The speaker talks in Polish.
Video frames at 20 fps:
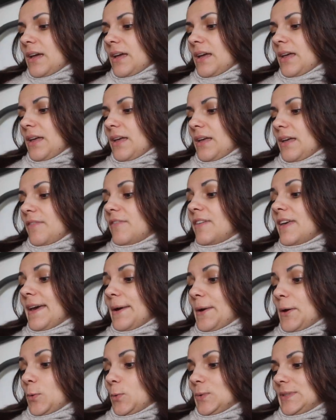E,
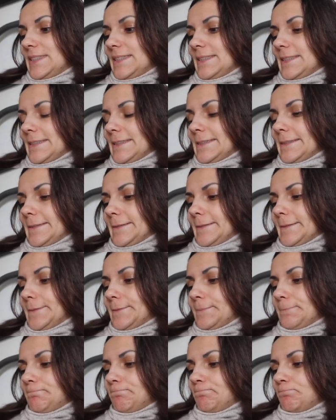więc
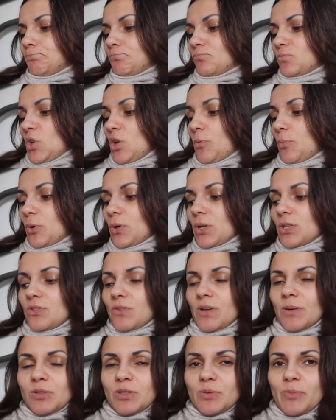ym, no,
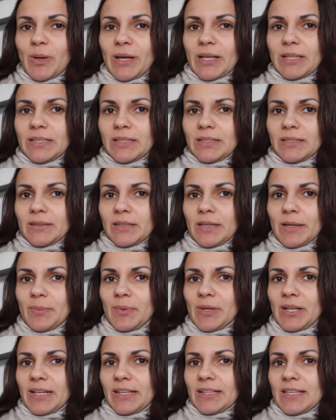poradziłam się pani
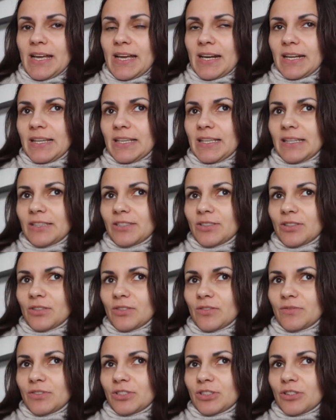pielęgniarki
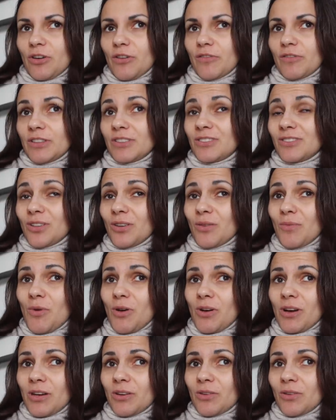środowiskowej, co
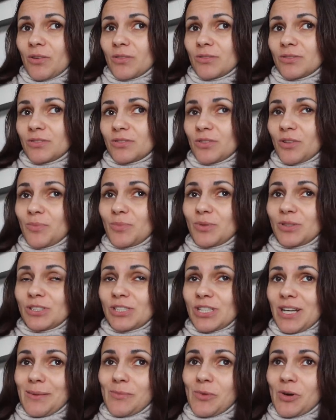mogę
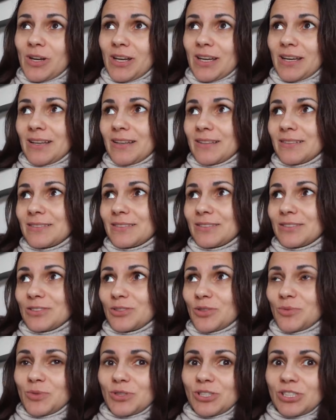zrobić, jak mogę
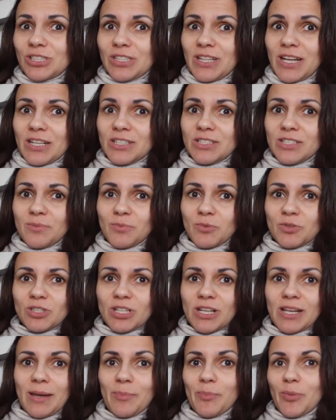zrobić inaczej,
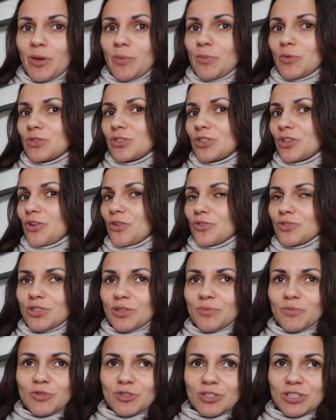może lepiej, może
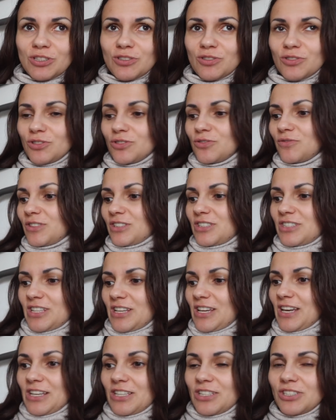gorzej, może coś, wiecie,
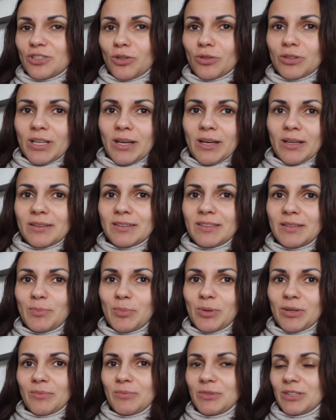jakieś ona
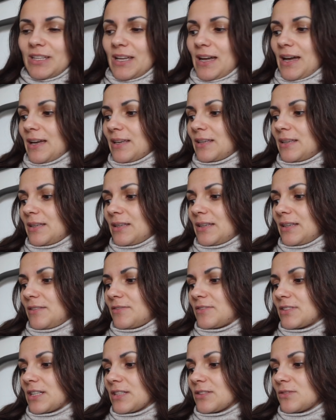tipy mi da i,
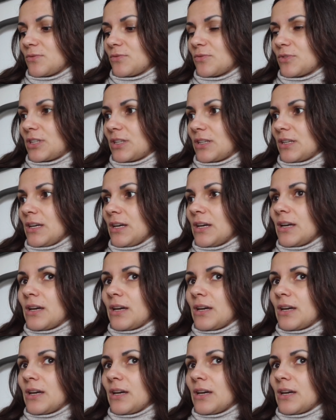i wskazówki.